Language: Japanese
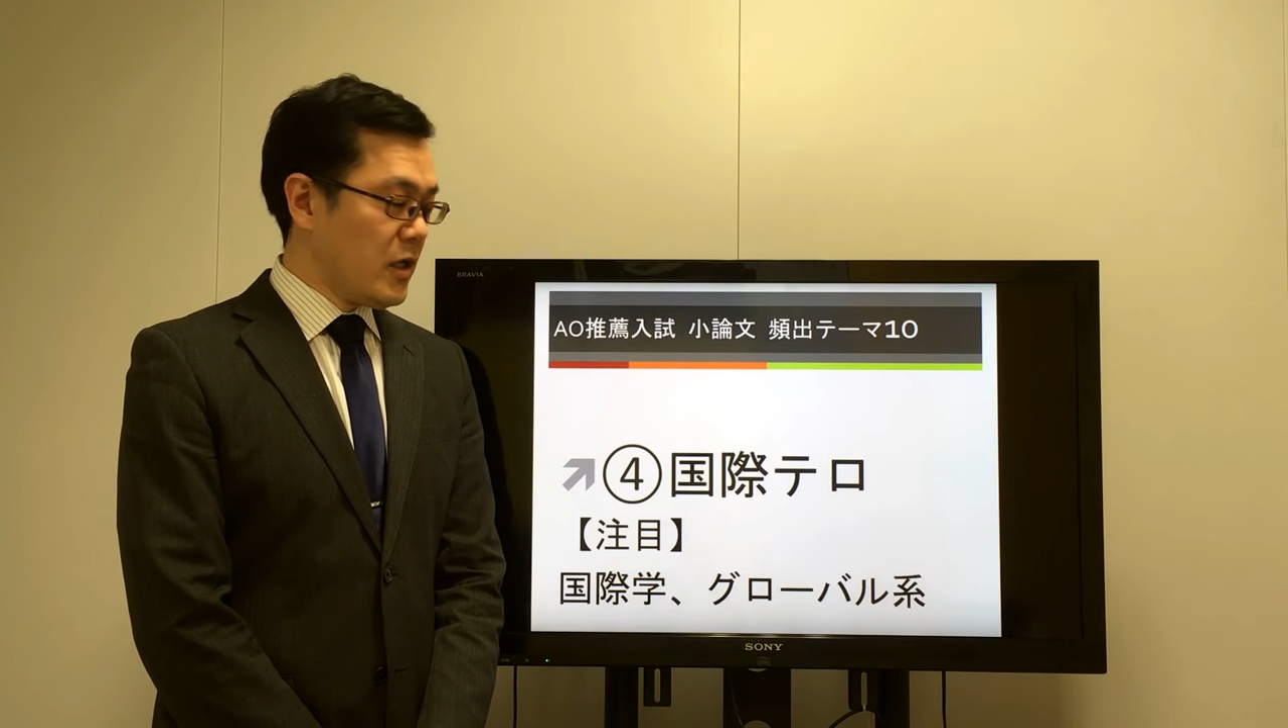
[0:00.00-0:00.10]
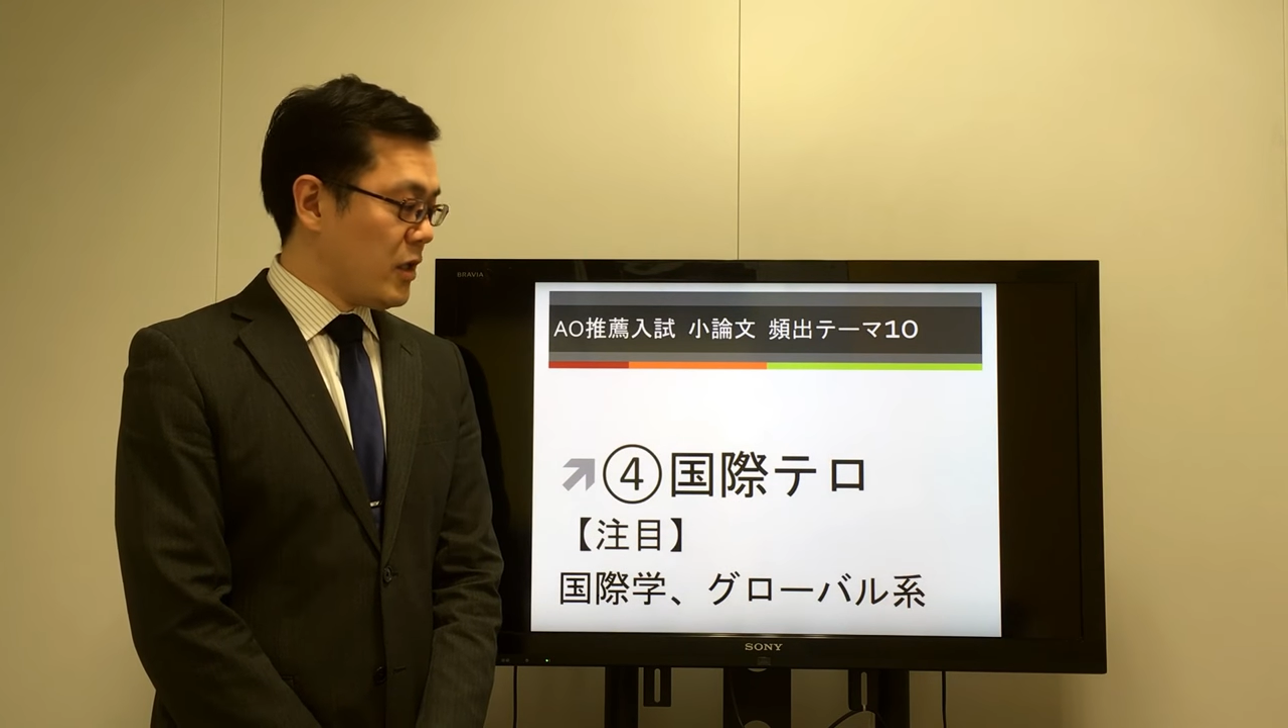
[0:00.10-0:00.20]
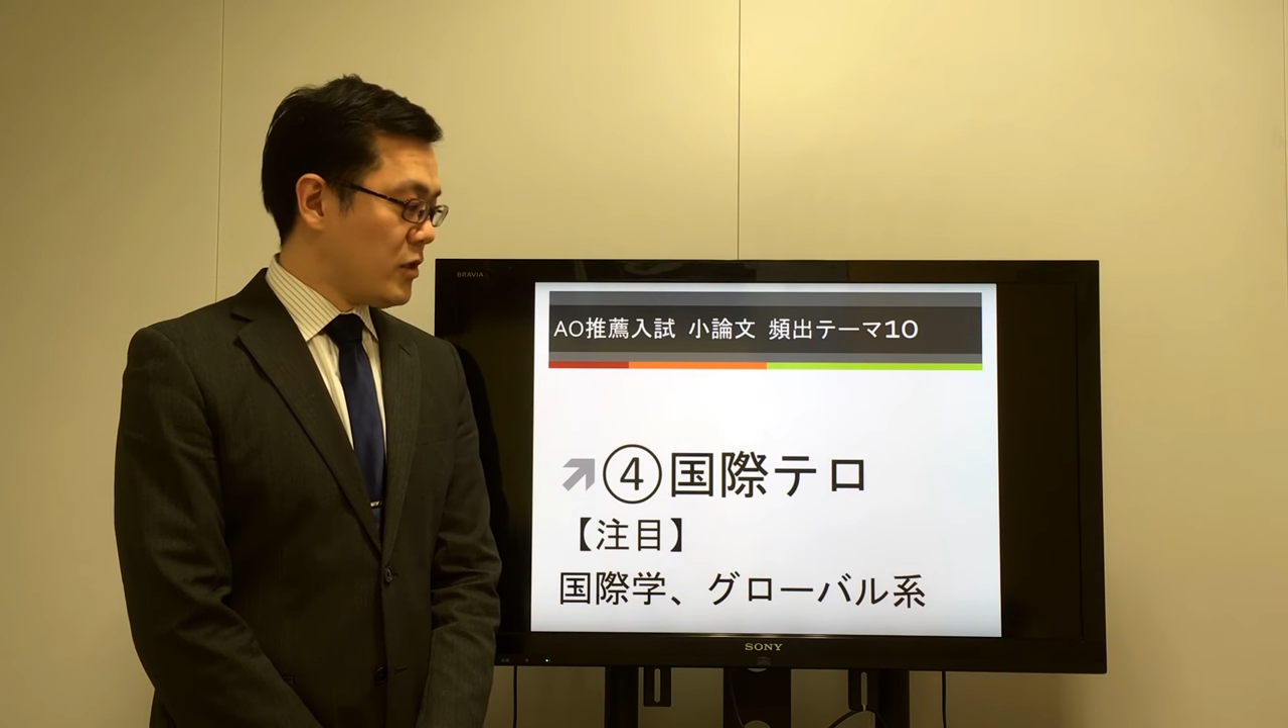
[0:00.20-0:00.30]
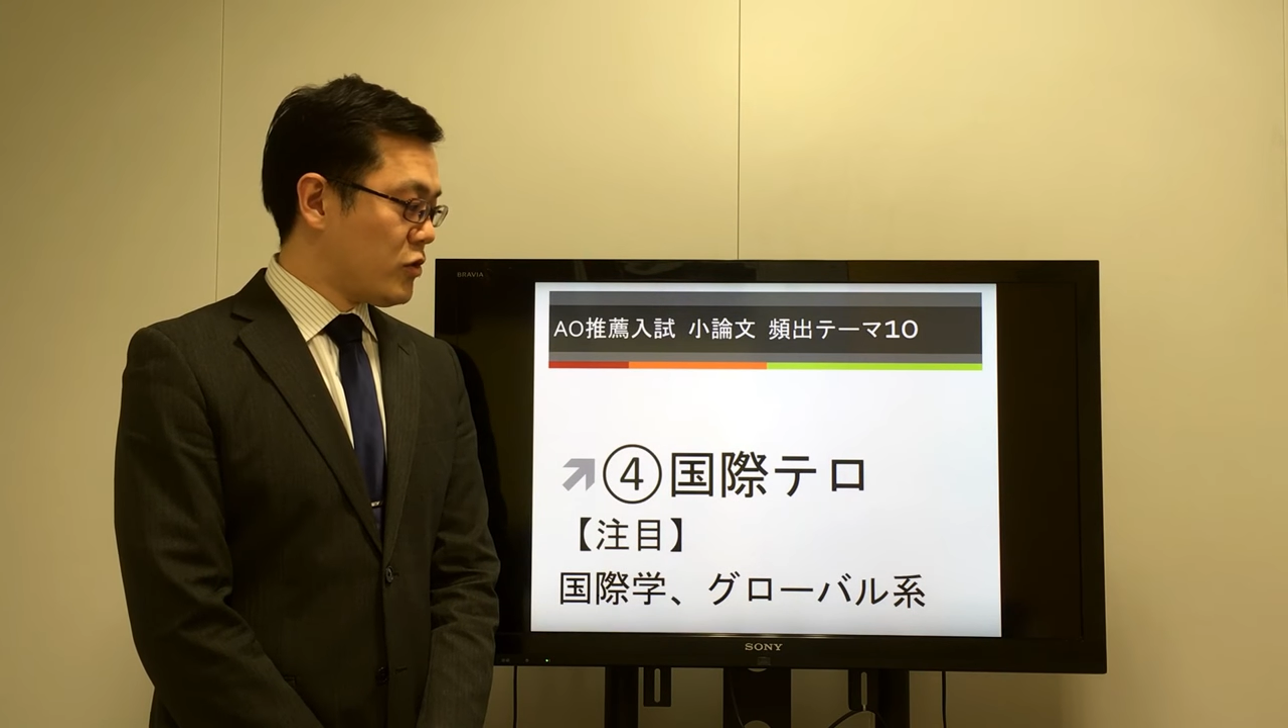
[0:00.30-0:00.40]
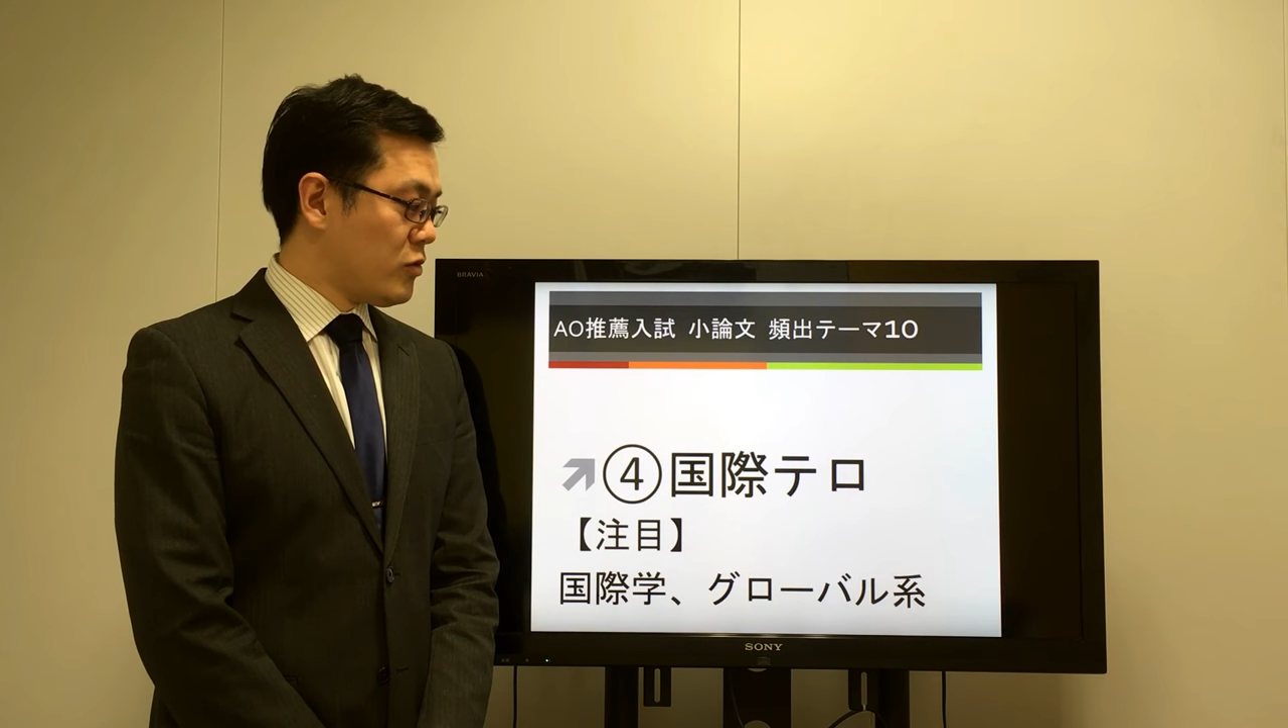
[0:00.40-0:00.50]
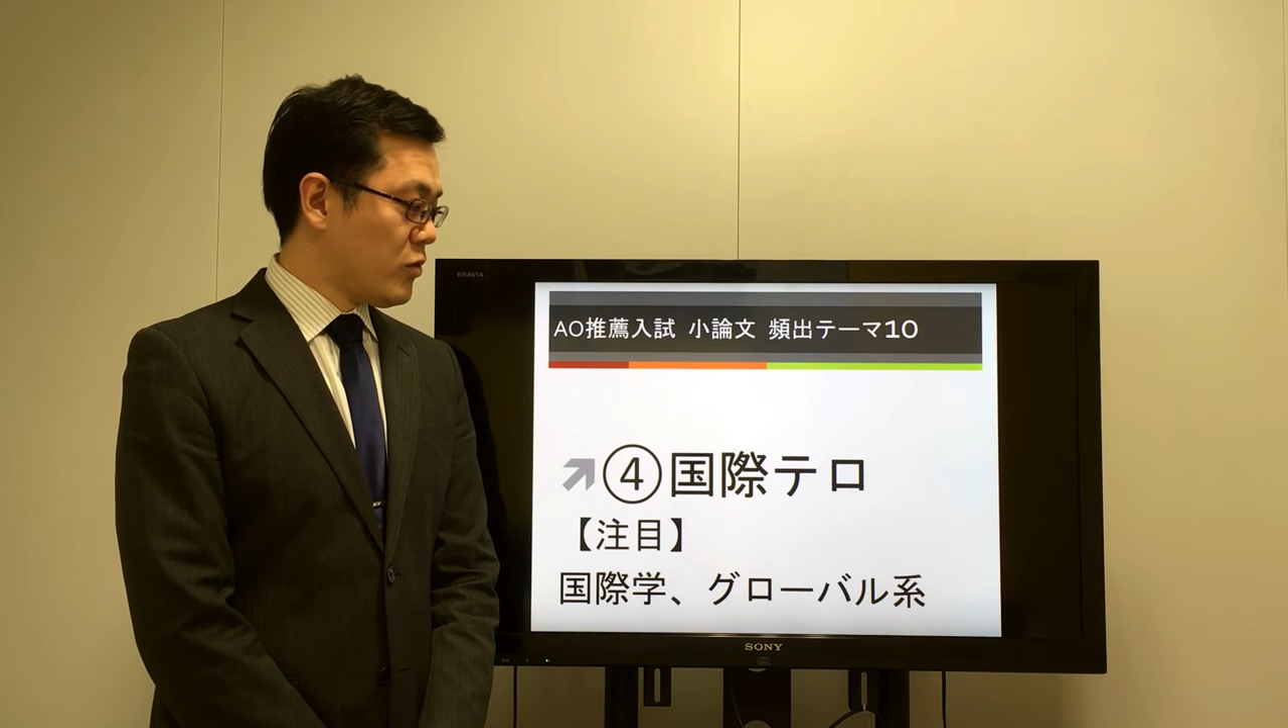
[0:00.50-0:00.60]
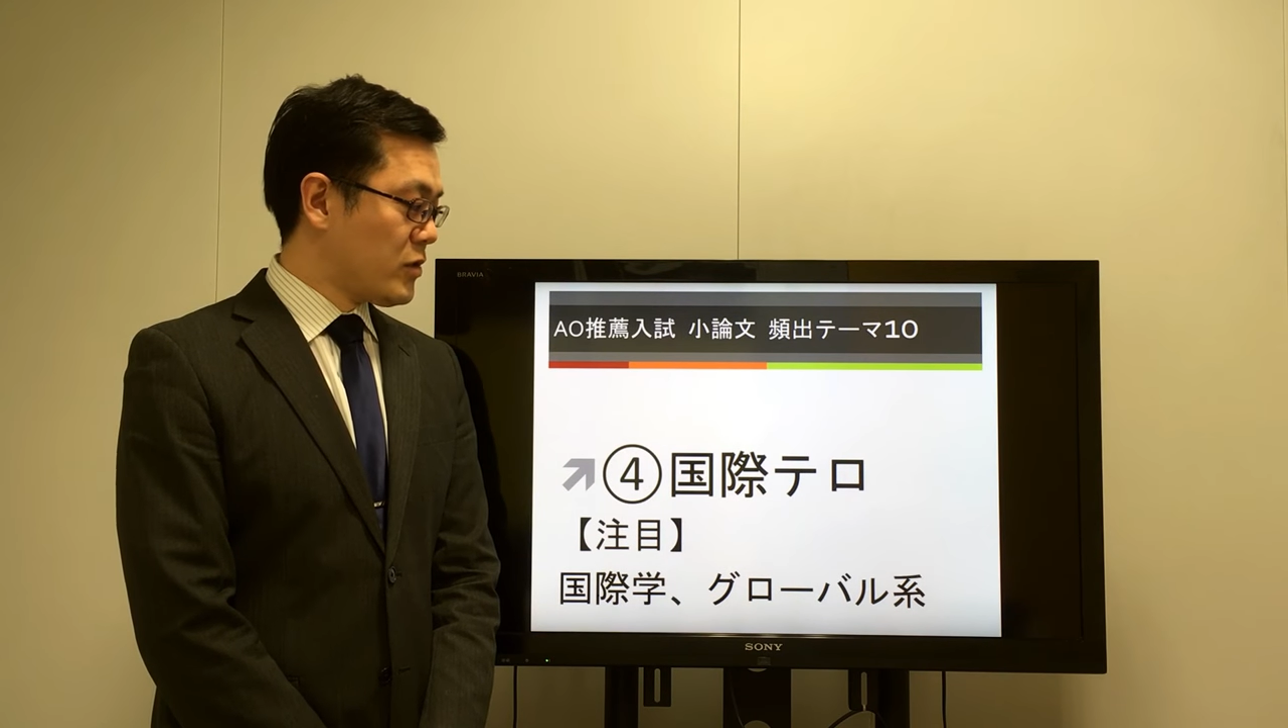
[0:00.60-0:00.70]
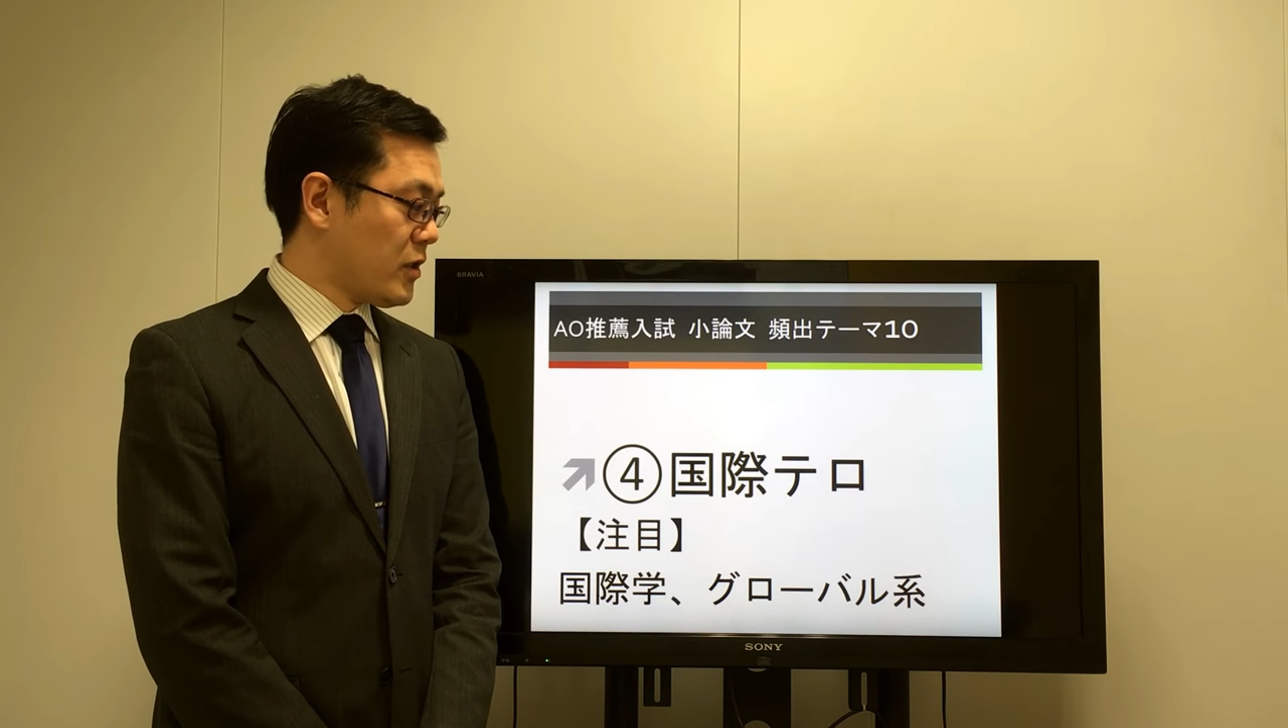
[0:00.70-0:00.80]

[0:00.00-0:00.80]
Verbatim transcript: り注目